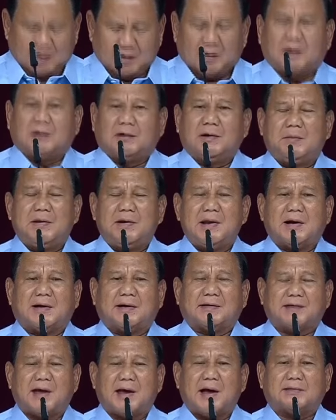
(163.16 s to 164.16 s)
Di bidang
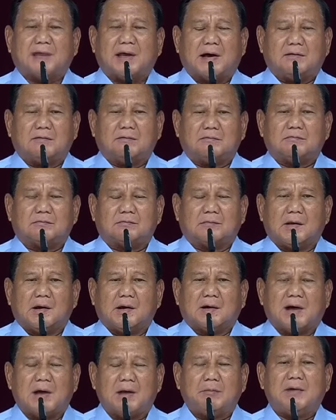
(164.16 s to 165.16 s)
kesehatan,
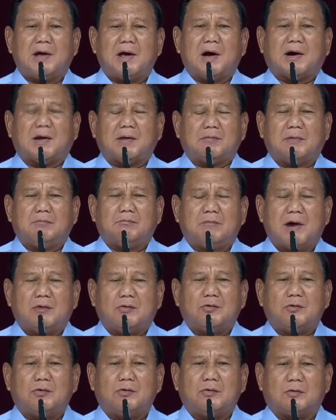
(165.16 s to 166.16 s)
kami akan
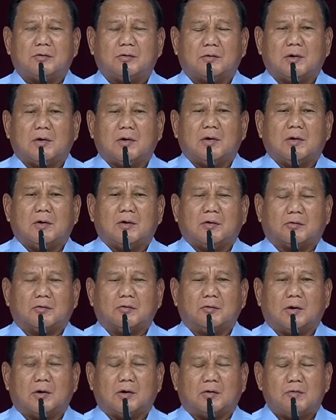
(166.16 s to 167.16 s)
membangun
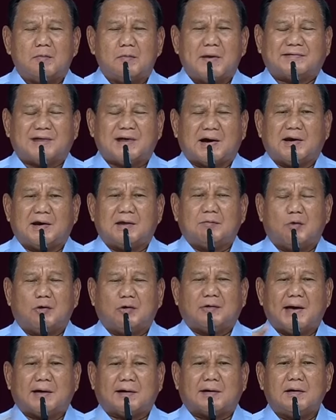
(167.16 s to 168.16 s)
rumah sakit
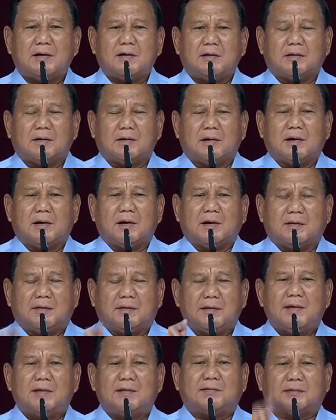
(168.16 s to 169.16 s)
modern
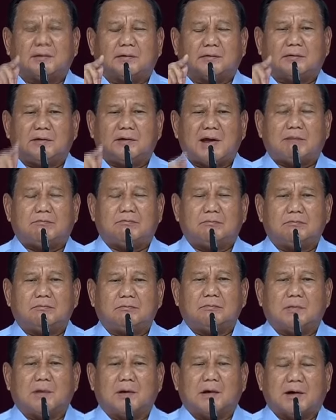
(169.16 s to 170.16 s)
di setiap
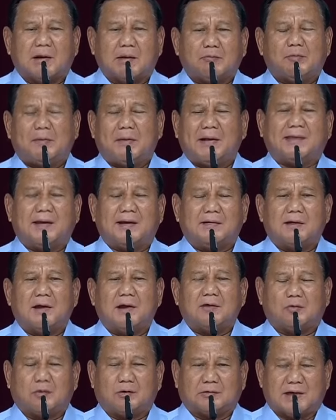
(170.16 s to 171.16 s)
kabupaten
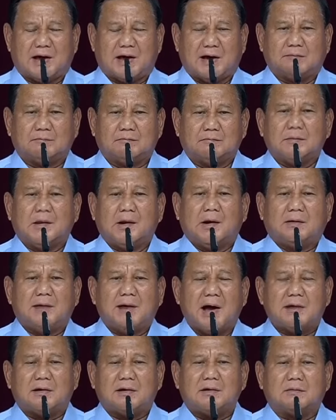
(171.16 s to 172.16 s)
dan kota
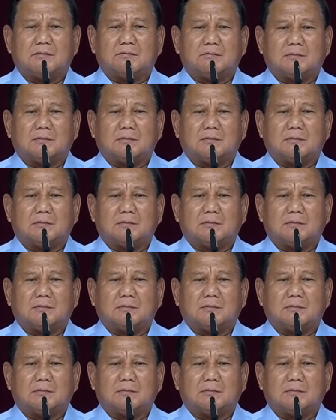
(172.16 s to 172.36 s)
dan